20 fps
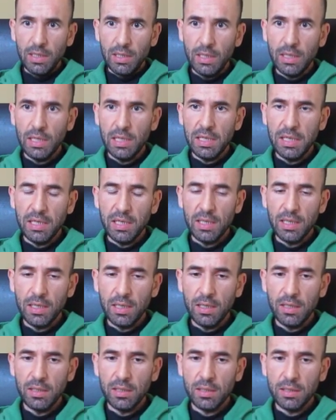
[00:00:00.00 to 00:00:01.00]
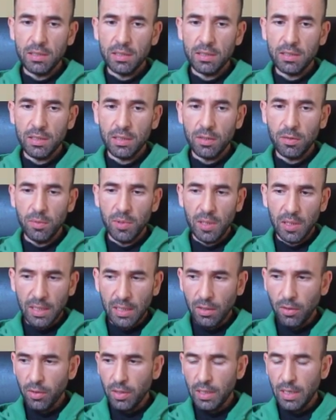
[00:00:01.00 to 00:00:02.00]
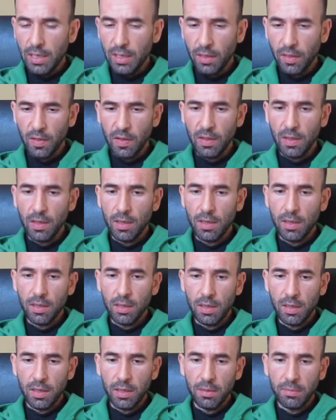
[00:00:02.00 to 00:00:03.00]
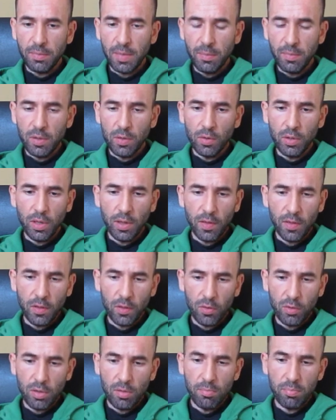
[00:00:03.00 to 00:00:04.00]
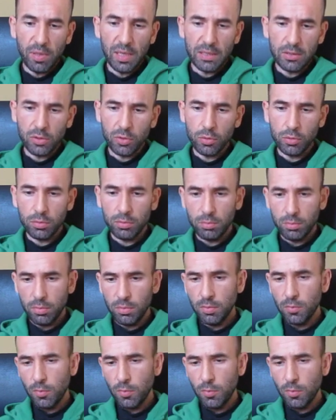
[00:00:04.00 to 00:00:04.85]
Y les eh, comenté lo de la arcilla, a mi amigo le hice yo el emplasto,